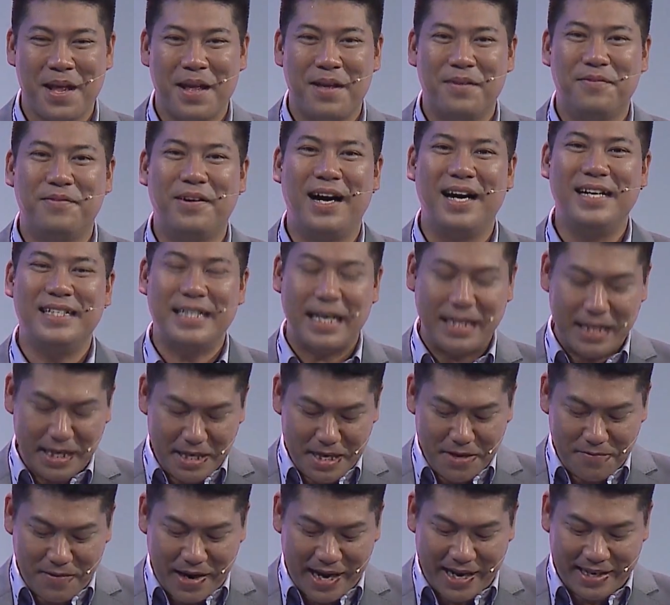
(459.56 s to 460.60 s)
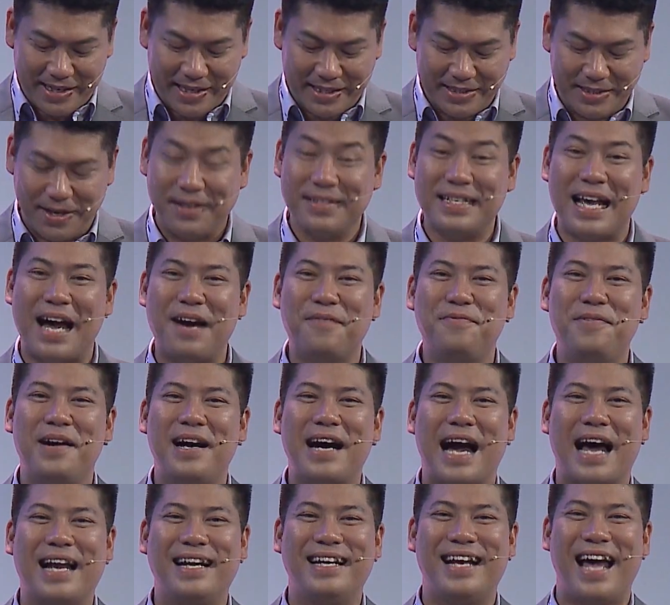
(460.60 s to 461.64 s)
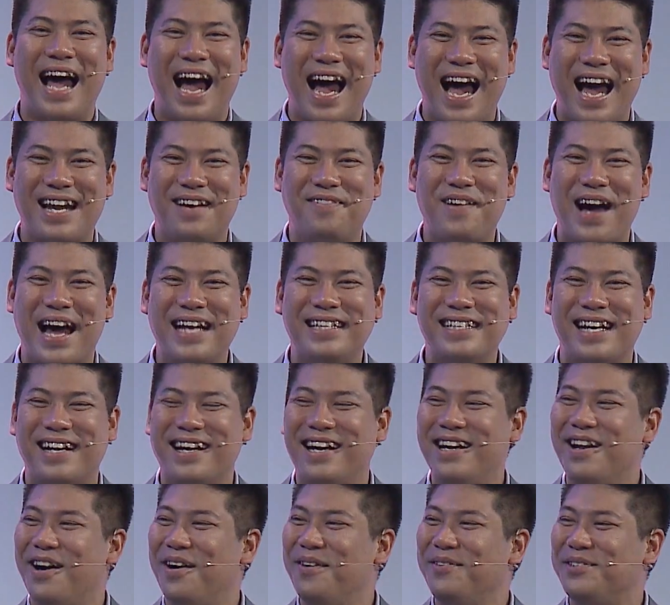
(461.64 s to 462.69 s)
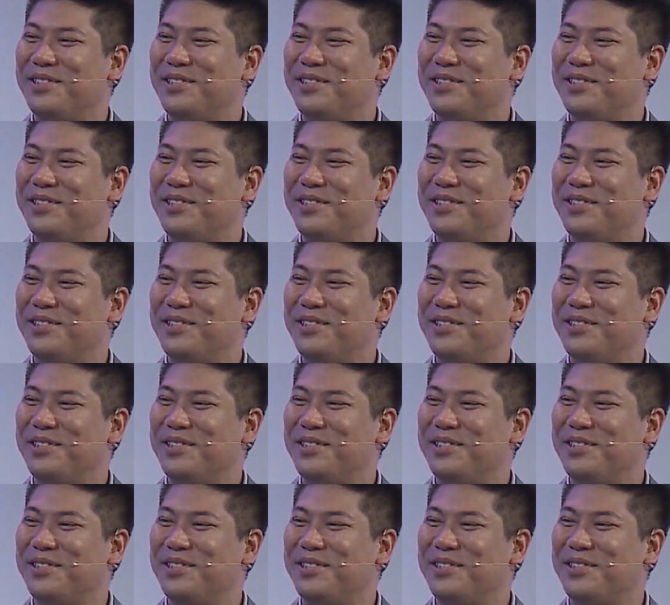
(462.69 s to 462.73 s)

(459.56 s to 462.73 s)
Với giải thích như vậy thì rõ ràng phương án A là phương án trả lời đúng.